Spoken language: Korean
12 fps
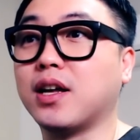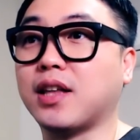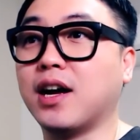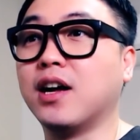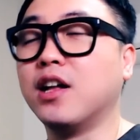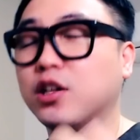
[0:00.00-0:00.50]

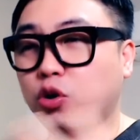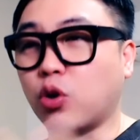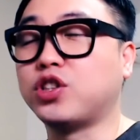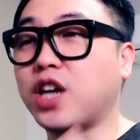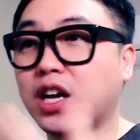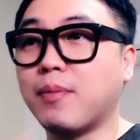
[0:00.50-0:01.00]
다
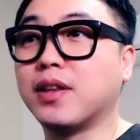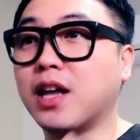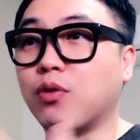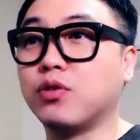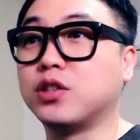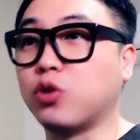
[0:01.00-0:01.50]
정치 얘기만
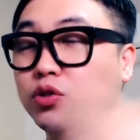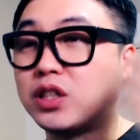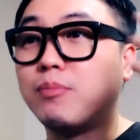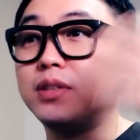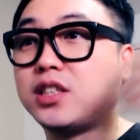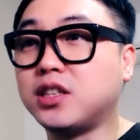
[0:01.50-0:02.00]
하고 이제 정치에
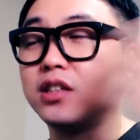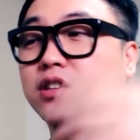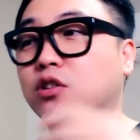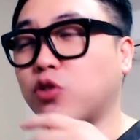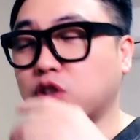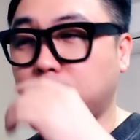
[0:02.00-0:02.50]
미치는
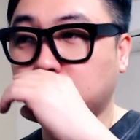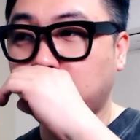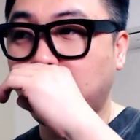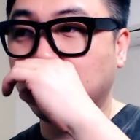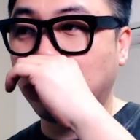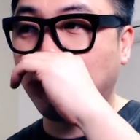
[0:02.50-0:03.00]
그런
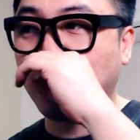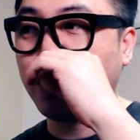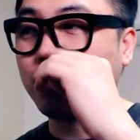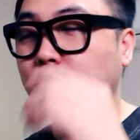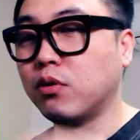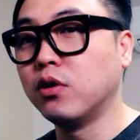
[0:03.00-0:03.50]
정치병자만
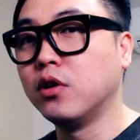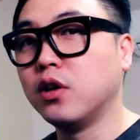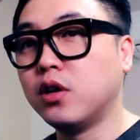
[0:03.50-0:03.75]
남아갖고